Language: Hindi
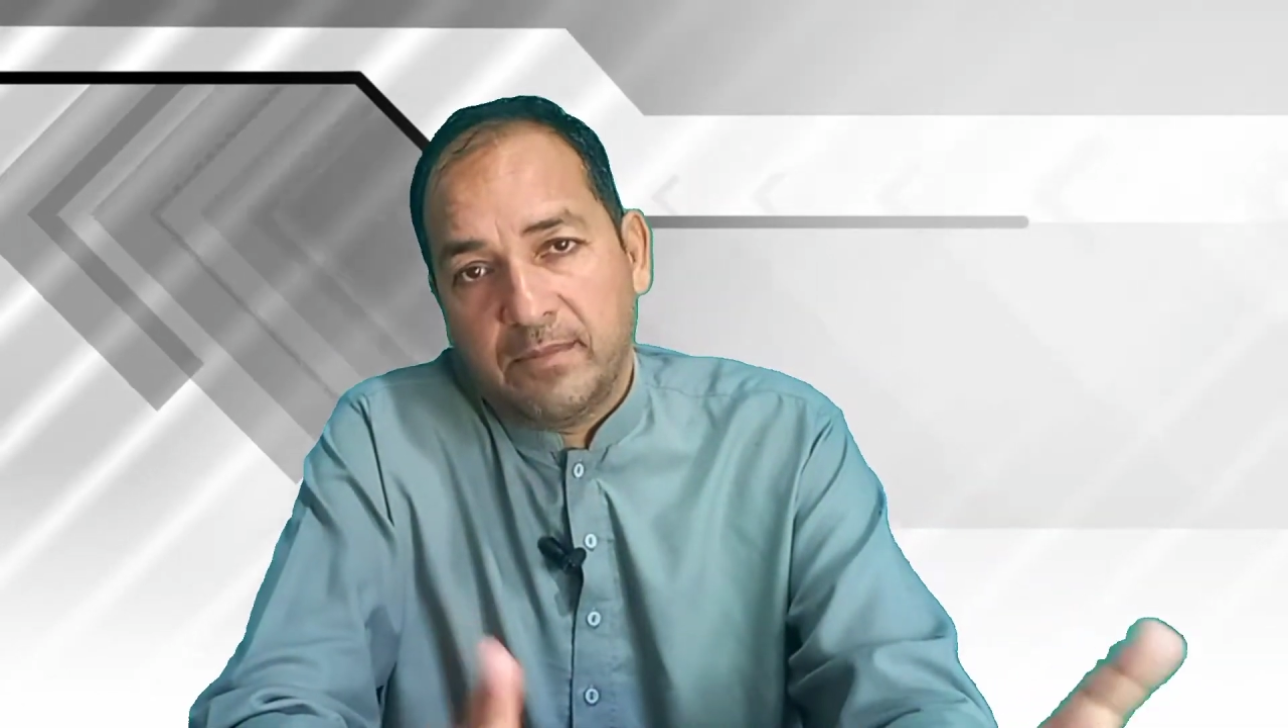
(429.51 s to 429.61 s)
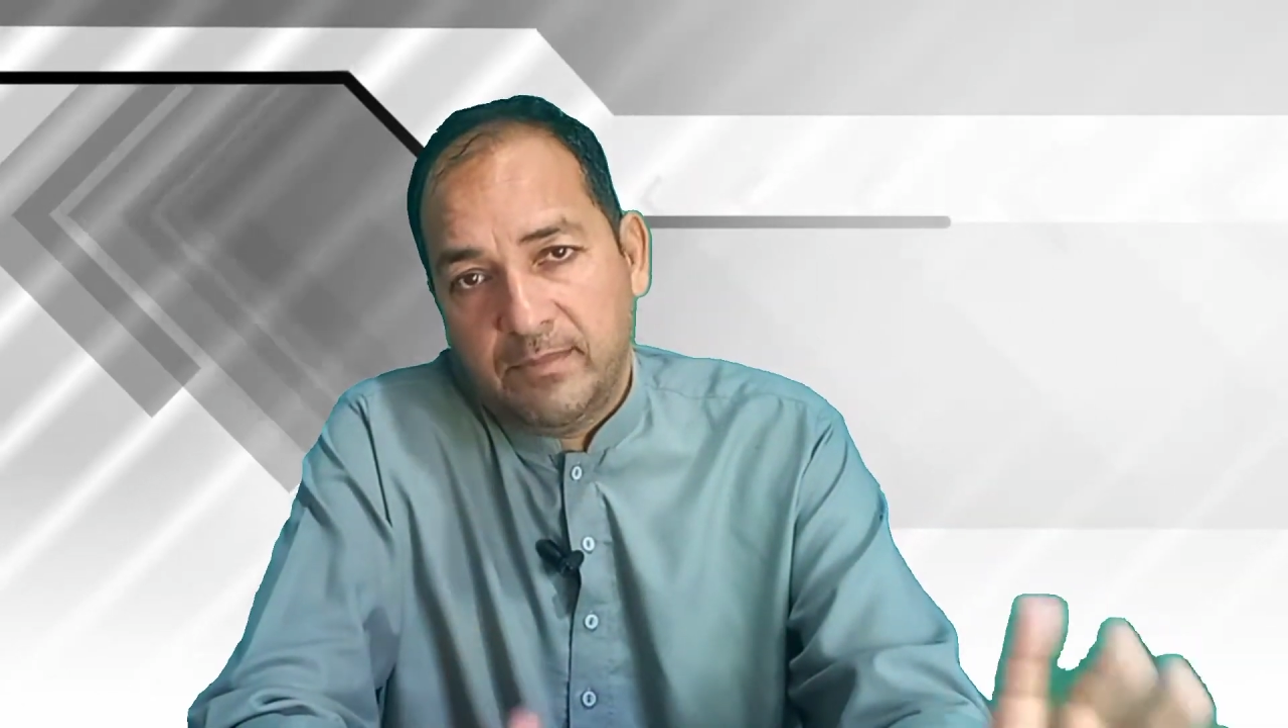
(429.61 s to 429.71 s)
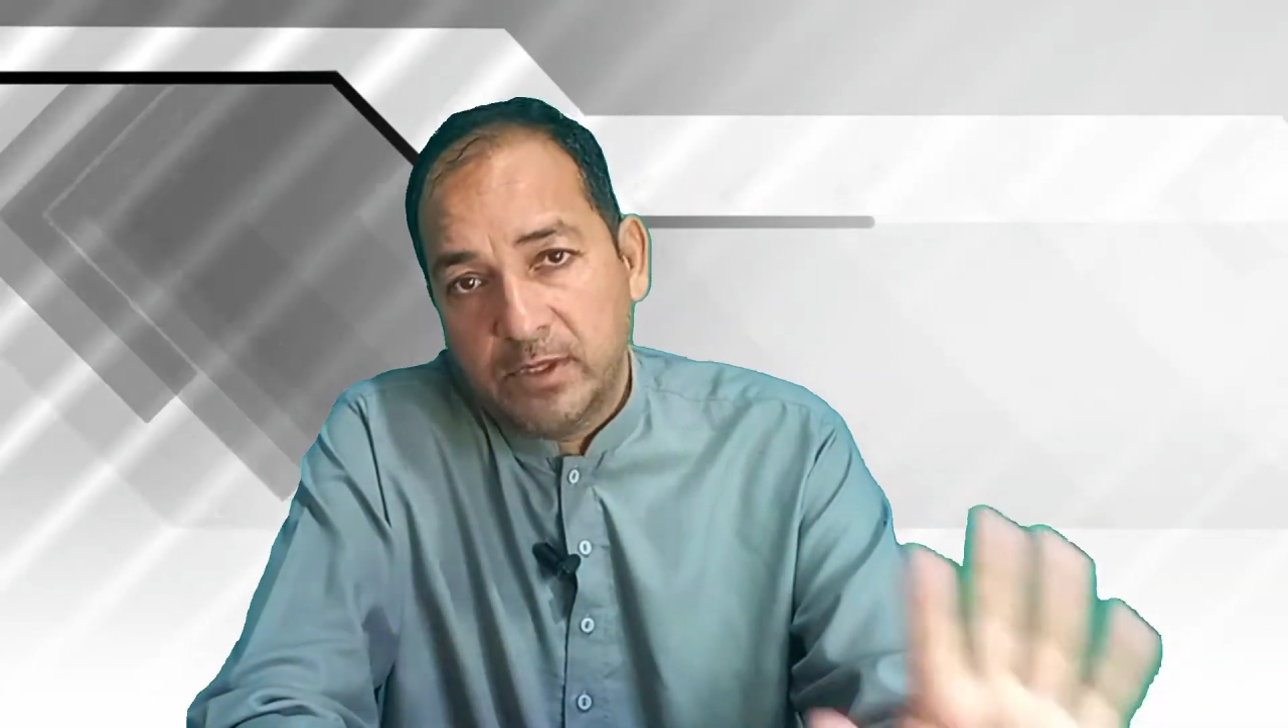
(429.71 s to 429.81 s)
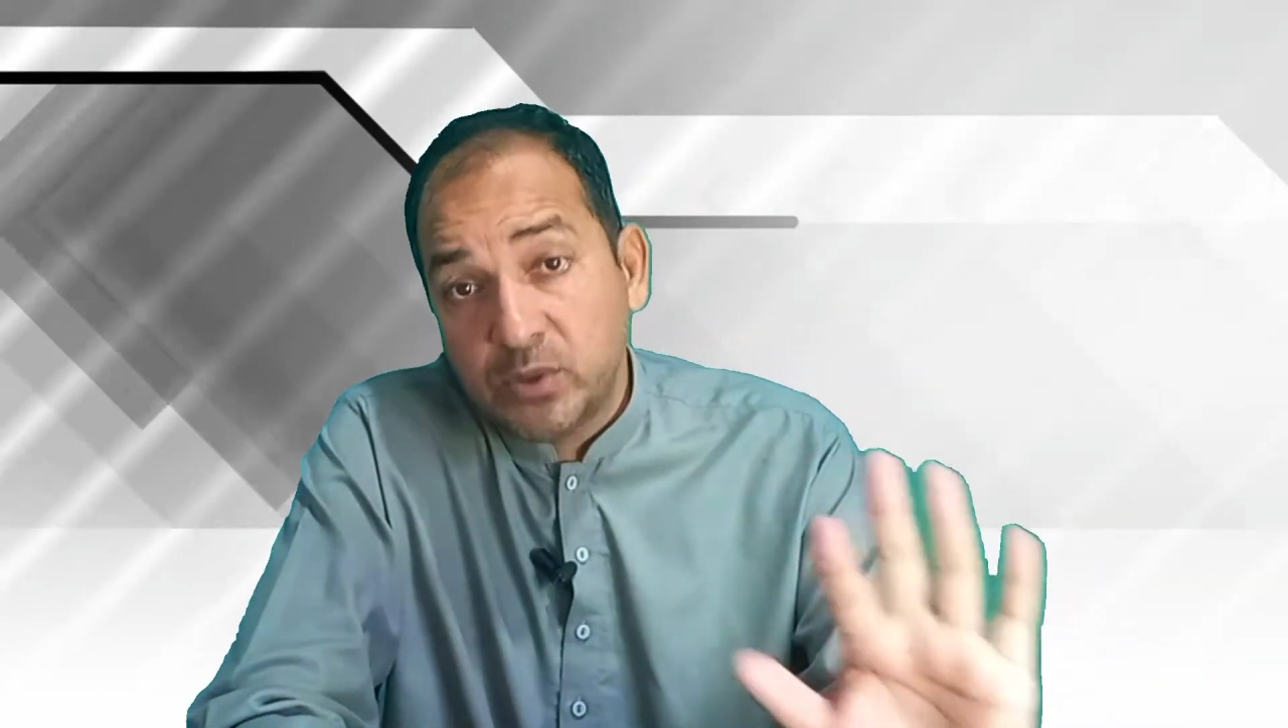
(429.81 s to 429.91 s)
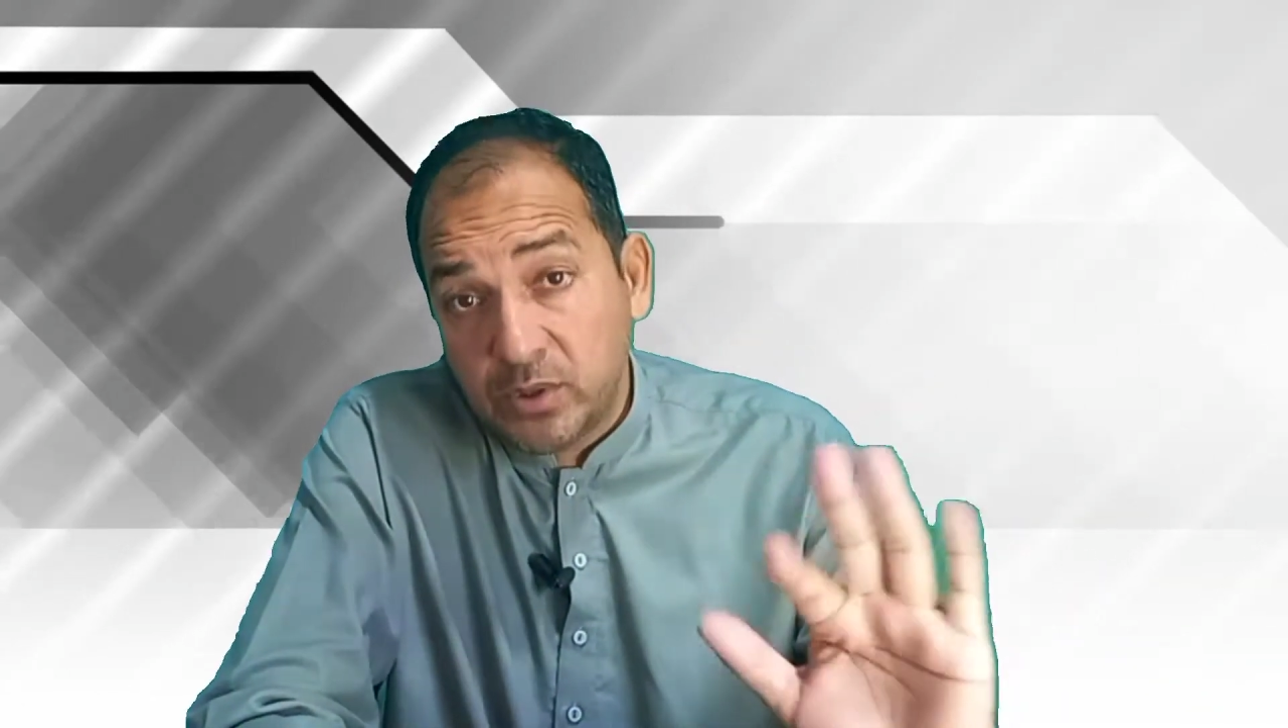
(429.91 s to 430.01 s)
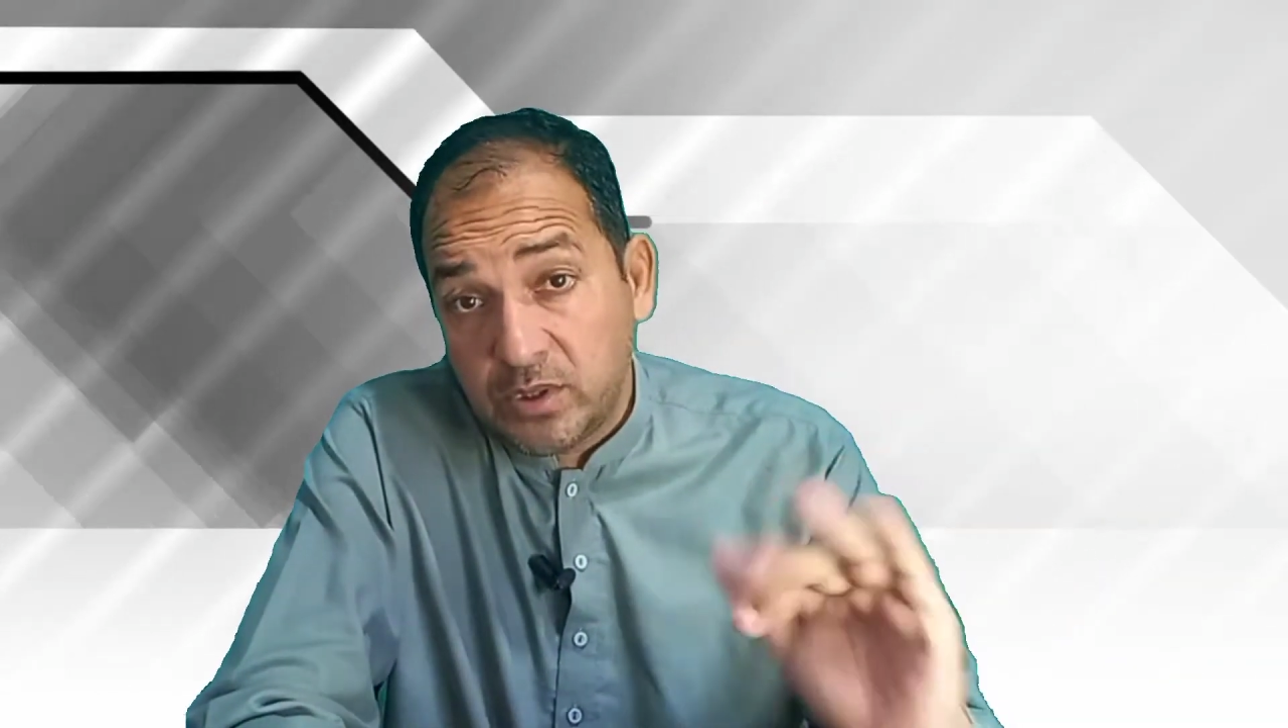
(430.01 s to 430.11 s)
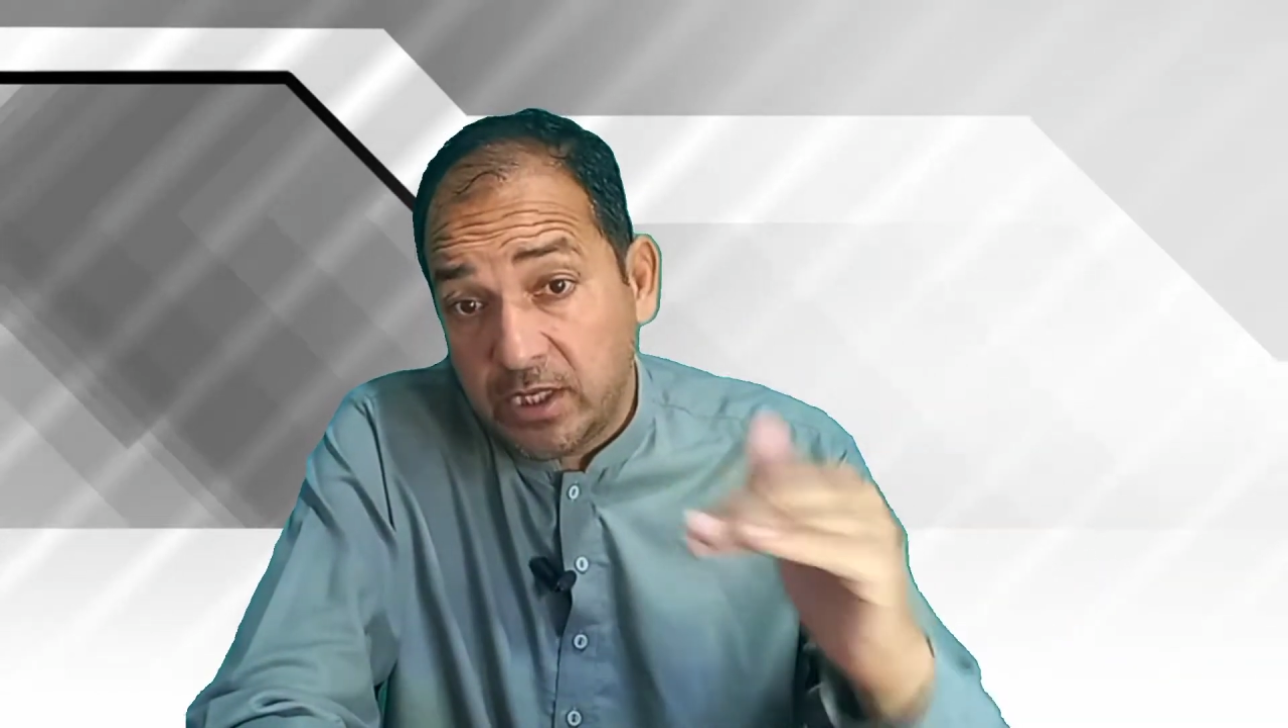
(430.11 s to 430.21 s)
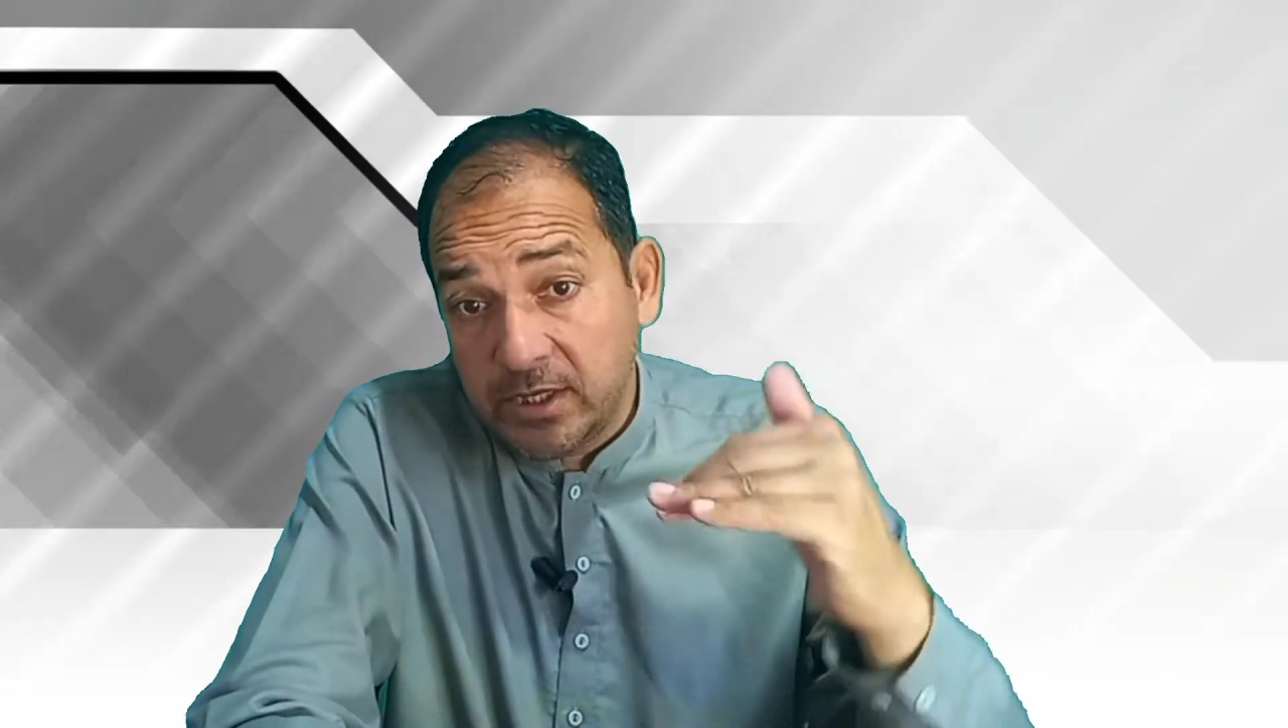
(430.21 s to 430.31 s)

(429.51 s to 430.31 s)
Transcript: में बच्चे